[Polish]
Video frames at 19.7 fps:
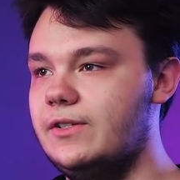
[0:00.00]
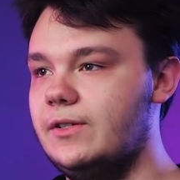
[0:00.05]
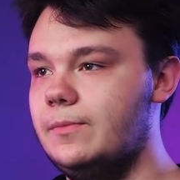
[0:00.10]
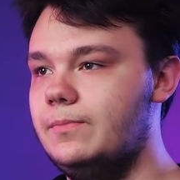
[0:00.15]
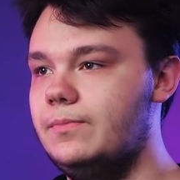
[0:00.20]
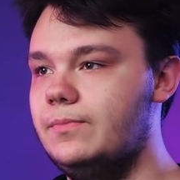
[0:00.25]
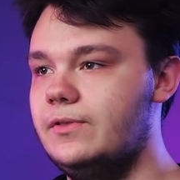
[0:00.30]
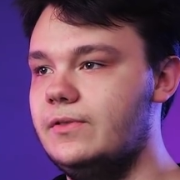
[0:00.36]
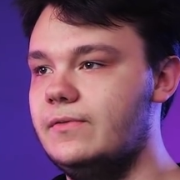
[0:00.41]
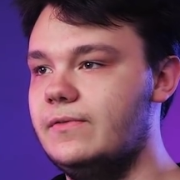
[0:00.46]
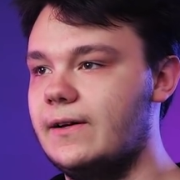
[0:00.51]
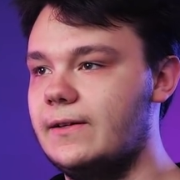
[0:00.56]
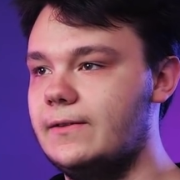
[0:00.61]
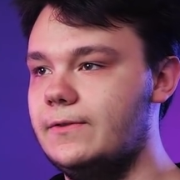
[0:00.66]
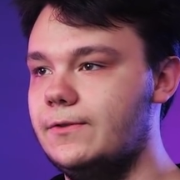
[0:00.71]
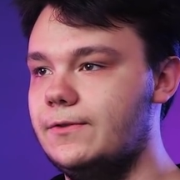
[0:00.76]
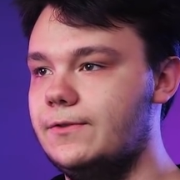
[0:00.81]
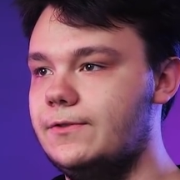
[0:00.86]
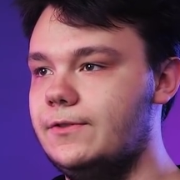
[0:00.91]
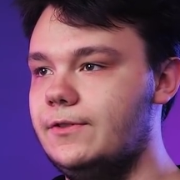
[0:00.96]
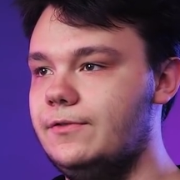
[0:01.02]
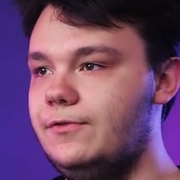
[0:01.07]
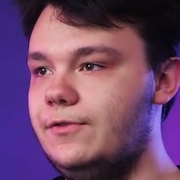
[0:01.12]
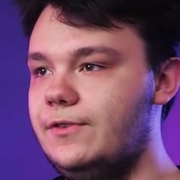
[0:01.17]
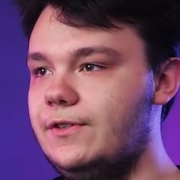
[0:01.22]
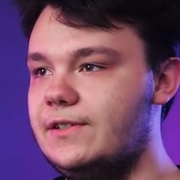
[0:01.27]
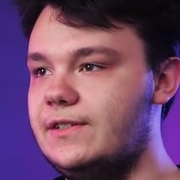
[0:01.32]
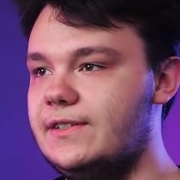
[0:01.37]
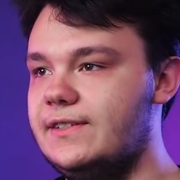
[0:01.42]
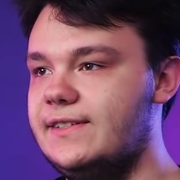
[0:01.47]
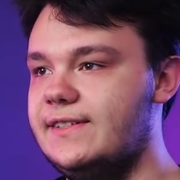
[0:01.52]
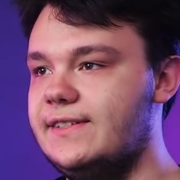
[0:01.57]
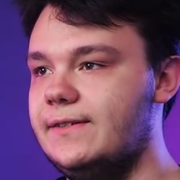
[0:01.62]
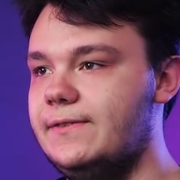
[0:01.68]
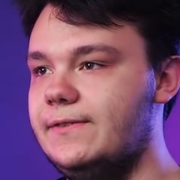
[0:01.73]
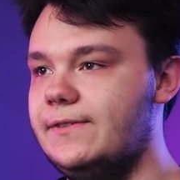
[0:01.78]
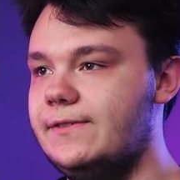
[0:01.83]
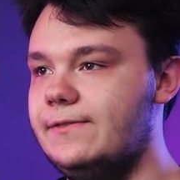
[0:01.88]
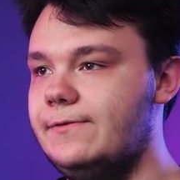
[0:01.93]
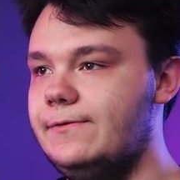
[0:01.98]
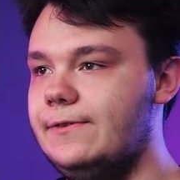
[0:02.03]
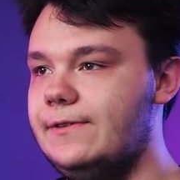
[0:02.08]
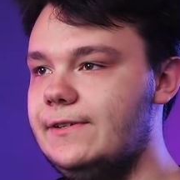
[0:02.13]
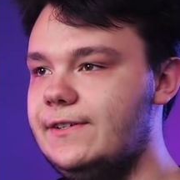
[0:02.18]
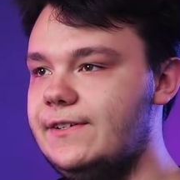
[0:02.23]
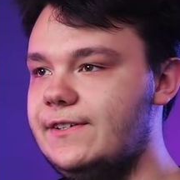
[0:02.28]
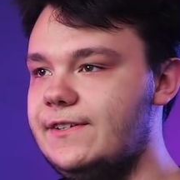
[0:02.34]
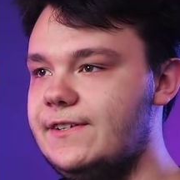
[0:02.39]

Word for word: że przywartościowujesz całe swoje